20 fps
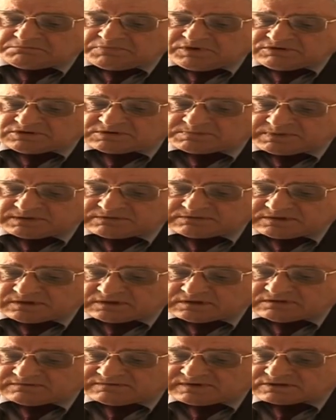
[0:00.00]
był
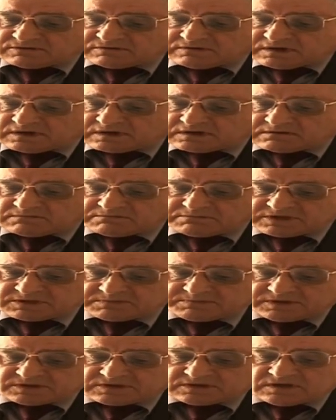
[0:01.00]
spełniony warunek
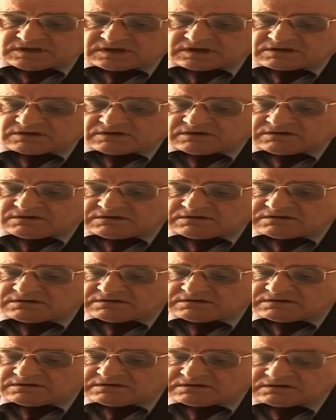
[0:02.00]
bezpiecznego
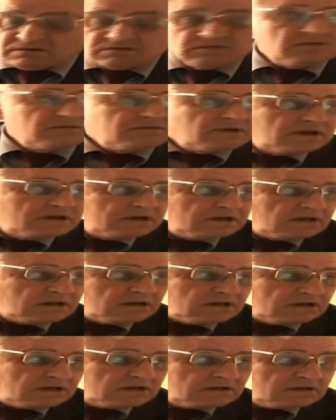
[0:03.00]
e, lądowania,
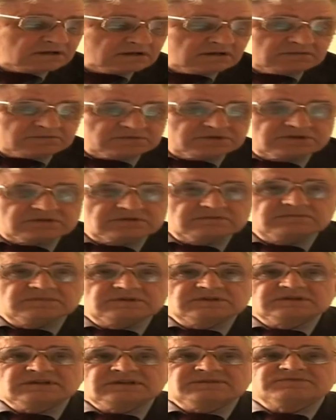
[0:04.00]
przy czym
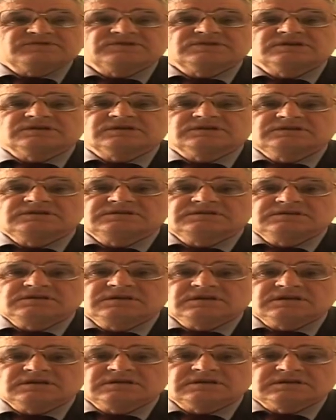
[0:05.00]
zawsze
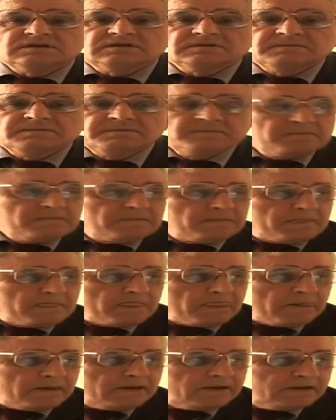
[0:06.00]
istnieje
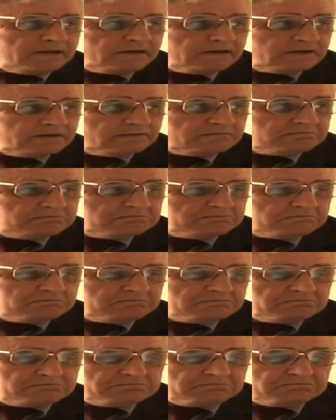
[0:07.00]
e,
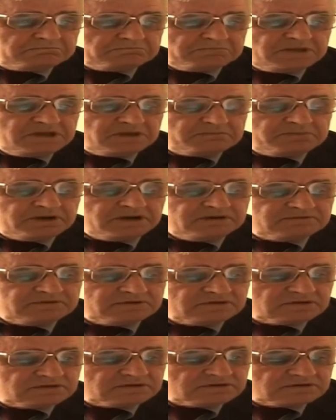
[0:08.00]

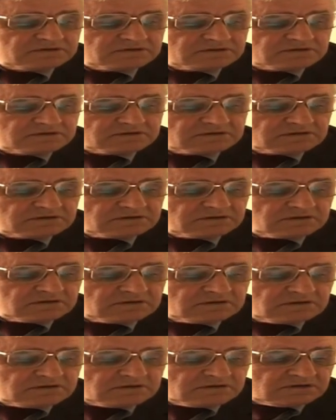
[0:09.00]
niepewność,
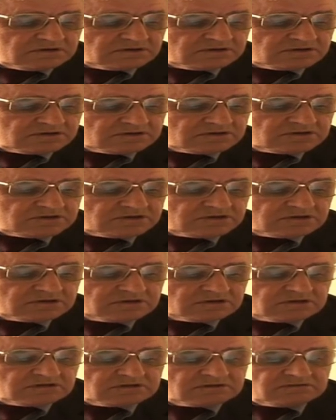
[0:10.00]

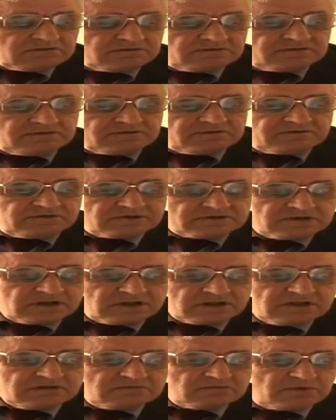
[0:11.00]
czy w
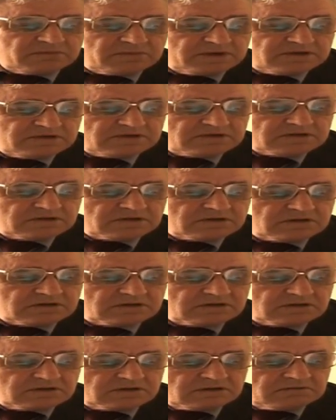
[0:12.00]
ostatnim momencie
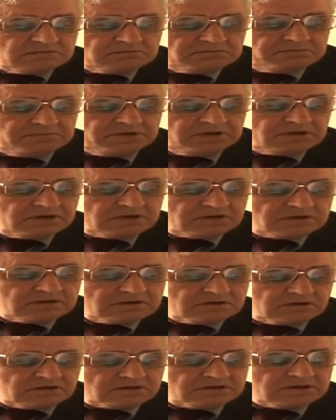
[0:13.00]
pilot
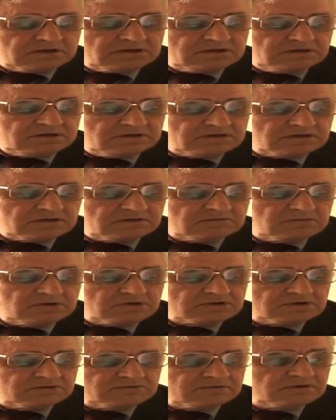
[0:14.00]
oceni, że
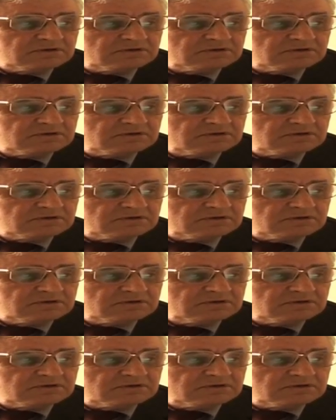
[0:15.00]
może